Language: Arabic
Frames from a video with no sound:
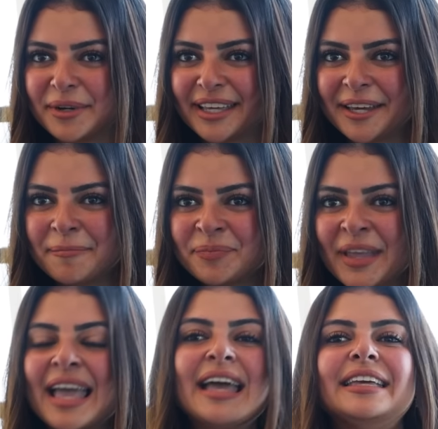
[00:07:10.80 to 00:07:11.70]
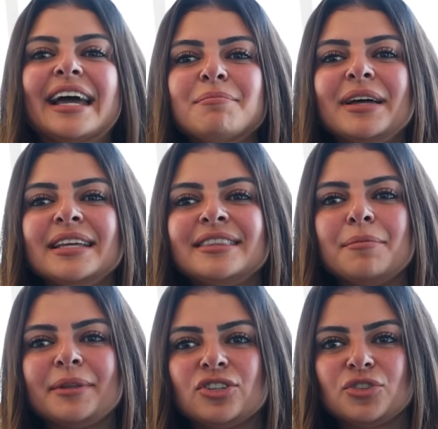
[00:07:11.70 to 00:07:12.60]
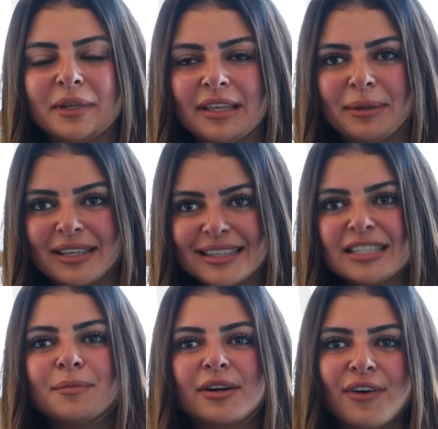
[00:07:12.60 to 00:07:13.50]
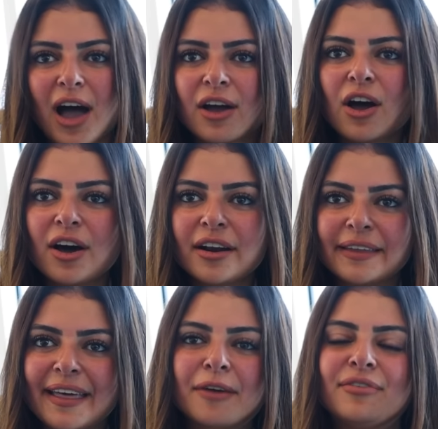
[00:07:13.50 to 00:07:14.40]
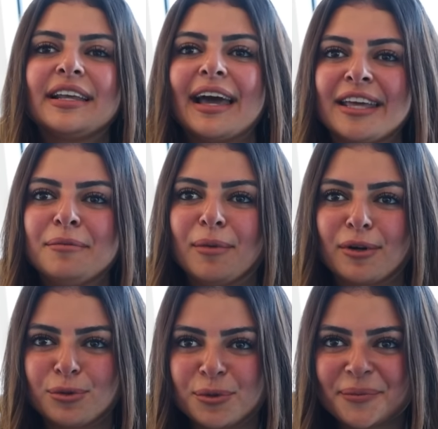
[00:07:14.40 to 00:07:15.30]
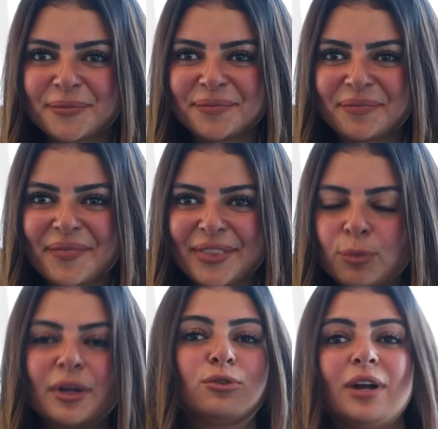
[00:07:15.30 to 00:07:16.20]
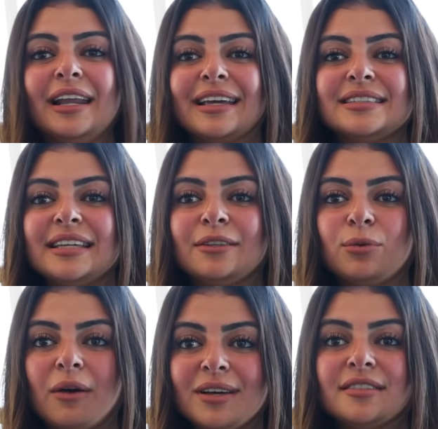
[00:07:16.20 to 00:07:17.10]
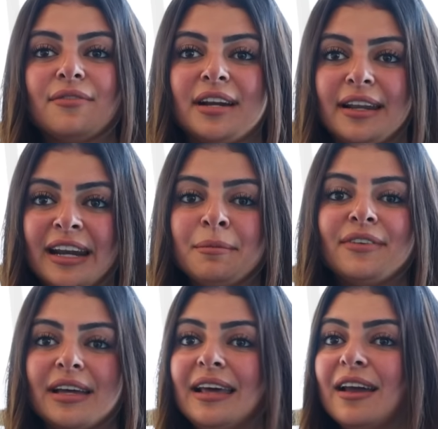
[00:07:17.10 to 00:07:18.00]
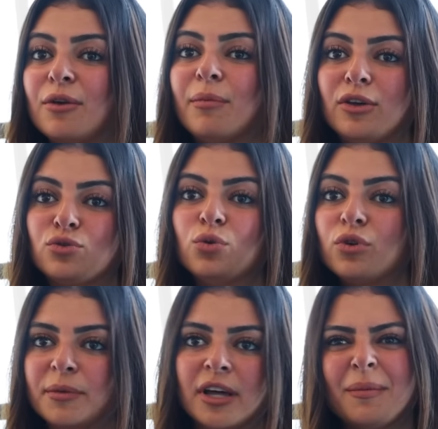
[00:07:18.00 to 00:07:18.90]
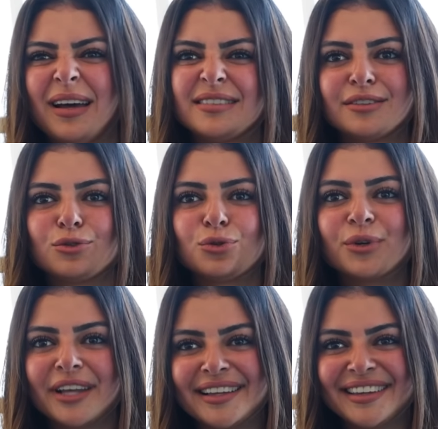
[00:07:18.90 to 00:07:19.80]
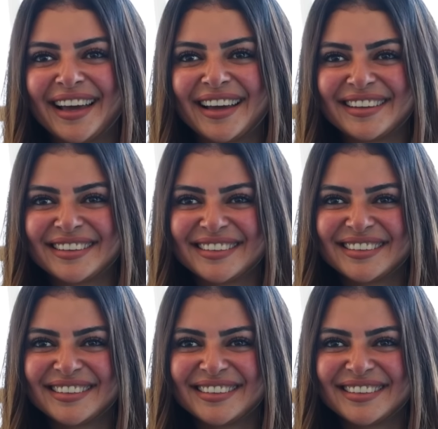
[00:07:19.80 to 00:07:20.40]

امريكي يا اما ان انت بتستثمر في عقار هناك في الكاريبي برضه وبتحصل على جنسيه وجواز سفر الكاريبي في خلال اربع شهور من اربع لست شهور يعني حاجه كده